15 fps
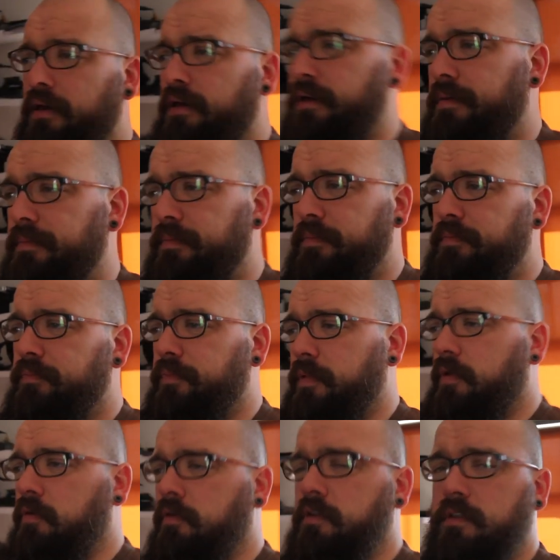Ähm,
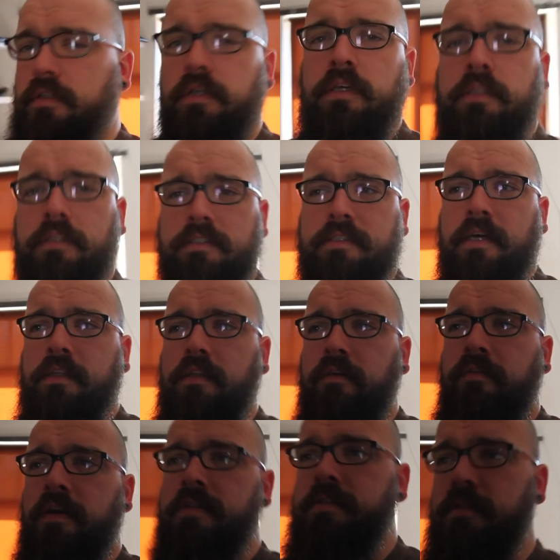und
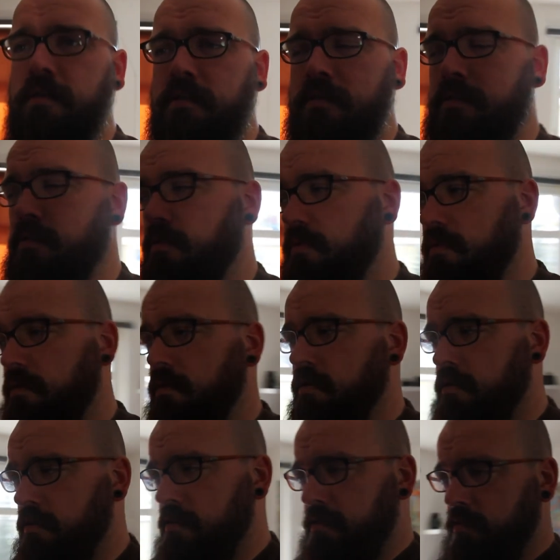interessanterweise ist
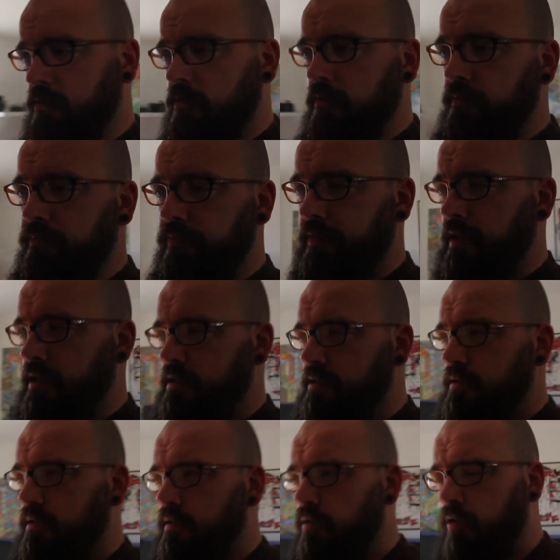es so, dass
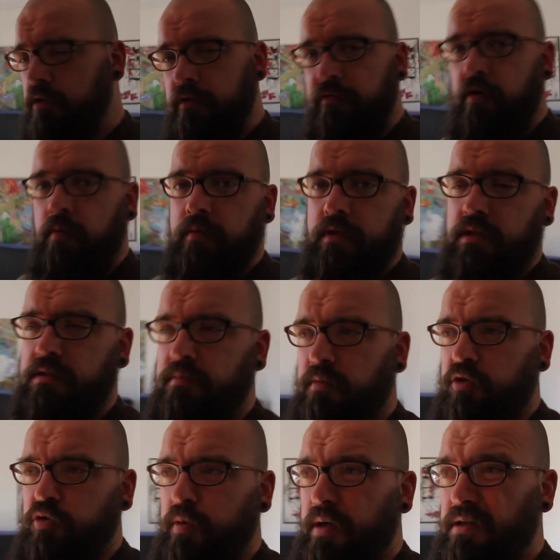heute Vormittag zum
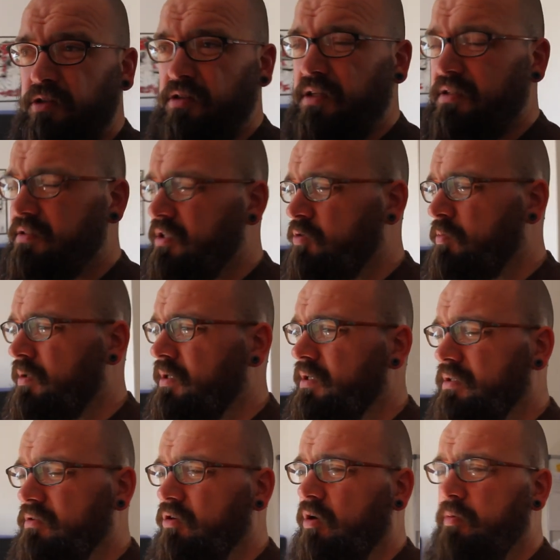Beispiel habe ich die ganze Zeit
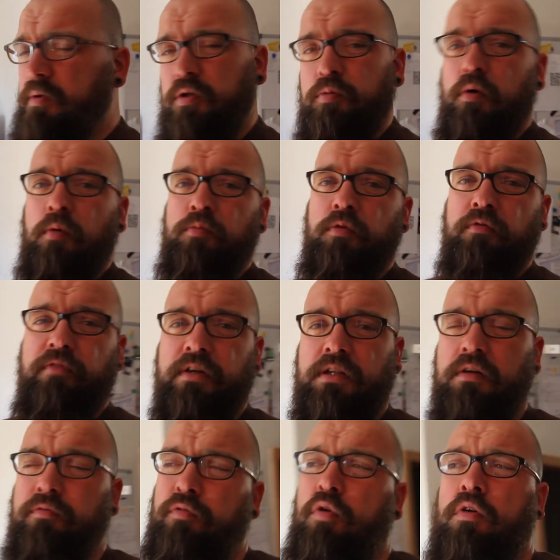überlegt, ob ich überhaupt noch
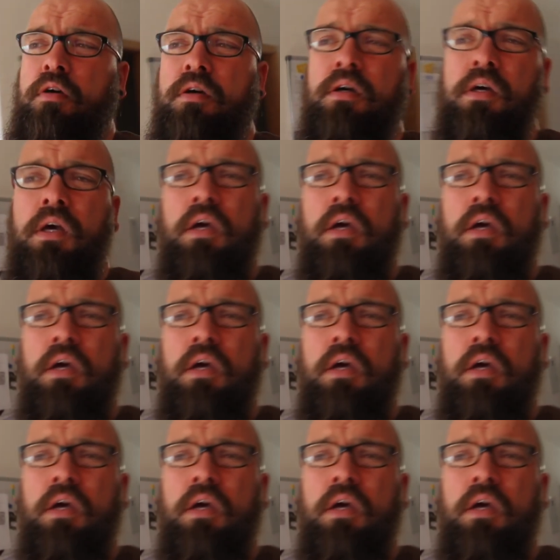weiter vlogge.